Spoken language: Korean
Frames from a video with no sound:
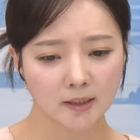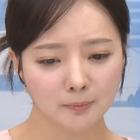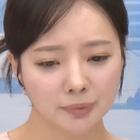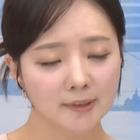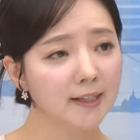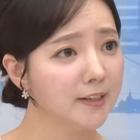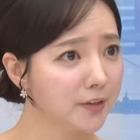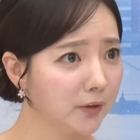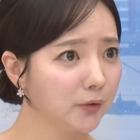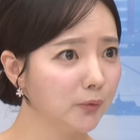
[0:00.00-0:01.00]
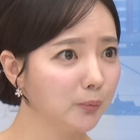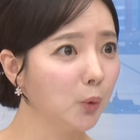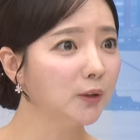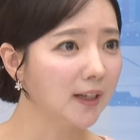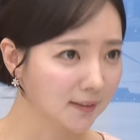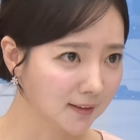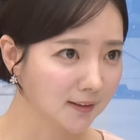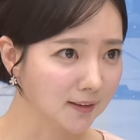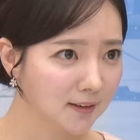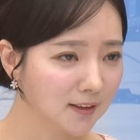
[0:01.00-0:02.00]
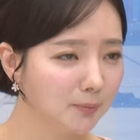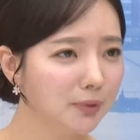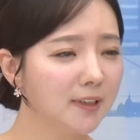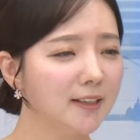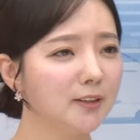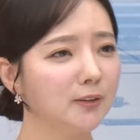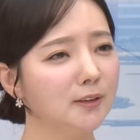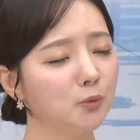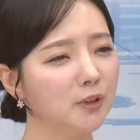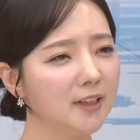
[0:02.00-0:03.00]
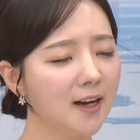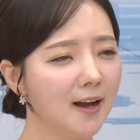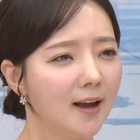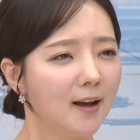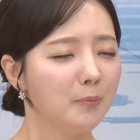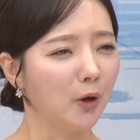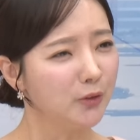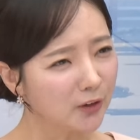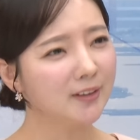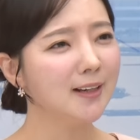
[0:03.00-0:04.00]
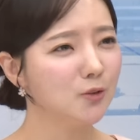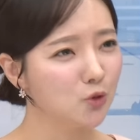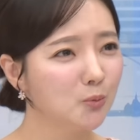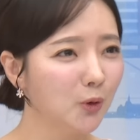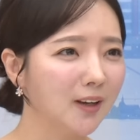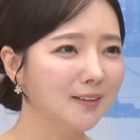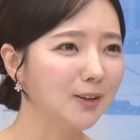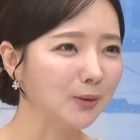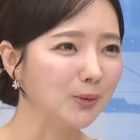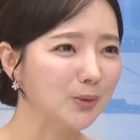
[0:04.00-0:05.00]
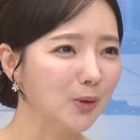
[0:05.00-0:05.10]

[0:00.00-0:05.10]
인플레이션보다는 인플레이션은 우리가 몇 년간 주목했던 네.